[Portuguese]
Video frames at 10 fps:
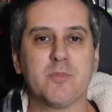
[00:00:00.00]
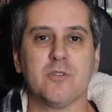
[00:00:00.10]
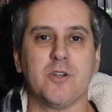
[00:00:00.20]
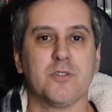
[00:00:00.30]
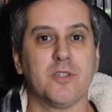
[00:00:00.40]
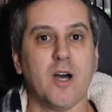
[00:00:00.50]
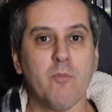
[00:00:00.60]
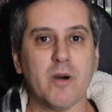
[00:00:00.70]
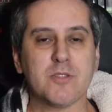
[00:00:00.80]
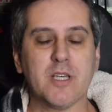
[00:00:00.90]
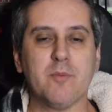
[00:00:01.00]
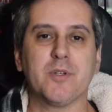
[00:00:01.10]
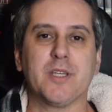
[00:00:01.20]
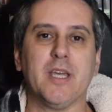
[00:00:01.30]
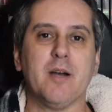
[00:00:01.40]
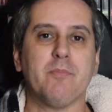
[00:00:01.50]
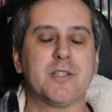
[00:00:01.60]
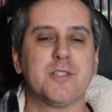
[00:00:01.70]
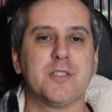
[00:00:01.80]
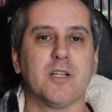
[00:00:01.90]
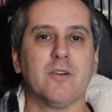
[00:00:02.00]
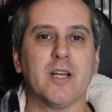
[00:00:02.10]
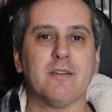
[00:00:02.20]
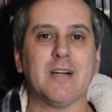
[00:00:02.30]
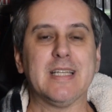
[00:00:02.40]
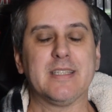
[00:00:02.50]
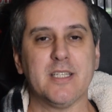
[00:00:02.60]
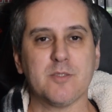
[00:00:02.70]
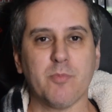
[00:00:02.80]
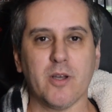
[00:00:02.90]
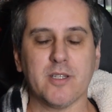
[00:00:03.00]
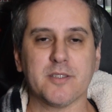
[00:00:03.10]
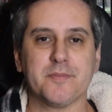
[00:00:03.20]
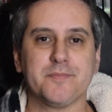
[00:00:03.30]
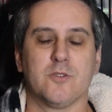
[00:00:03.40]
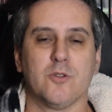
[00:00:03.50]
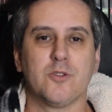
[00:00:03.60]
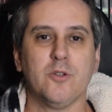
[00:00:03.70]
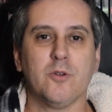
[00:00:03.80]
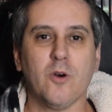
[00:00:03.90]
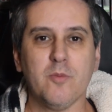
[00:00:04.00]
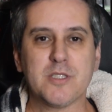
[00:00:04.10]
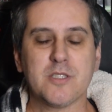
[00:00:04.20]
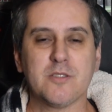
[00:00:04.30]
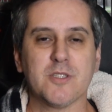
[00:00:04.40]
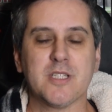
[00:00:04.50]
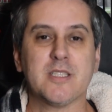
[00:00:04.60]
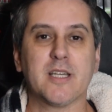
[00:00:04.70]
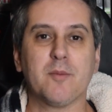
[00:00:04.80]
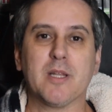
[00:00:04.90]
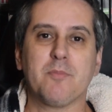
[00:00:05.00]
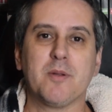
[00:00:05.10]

o episódio, dá um pause aí porque a partir de agora vai ter spoiler. Eu sou o Júlio Colbert, se você está aqui pela